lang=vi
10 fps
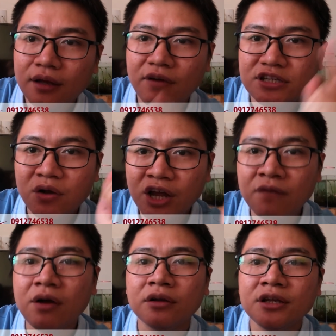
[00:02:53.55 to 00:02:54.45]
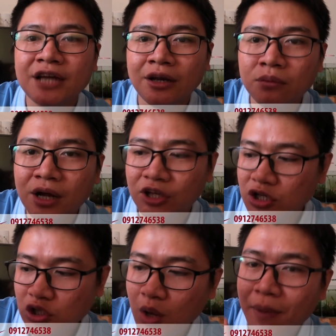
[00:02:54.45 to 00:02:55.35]
và sau khi ấn vào gửi tin nhắn đúng không ạ thì nó
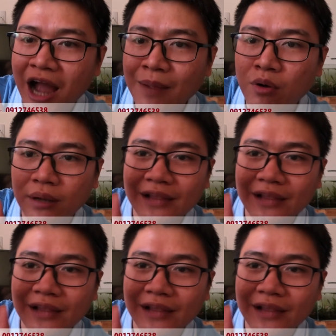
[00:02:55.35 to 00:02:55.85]
sẽ có ba cái một cái